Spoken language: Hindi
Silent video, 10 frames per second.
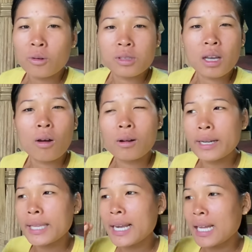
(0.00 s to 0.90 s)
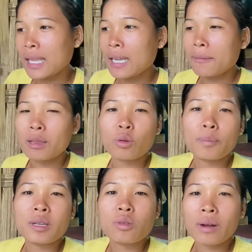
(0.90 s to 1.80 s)
उसे ऑलरेडी काटने के बाद धूप
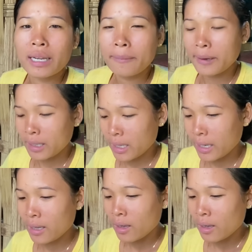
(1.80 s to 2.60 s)
में सुखानी पड़ती है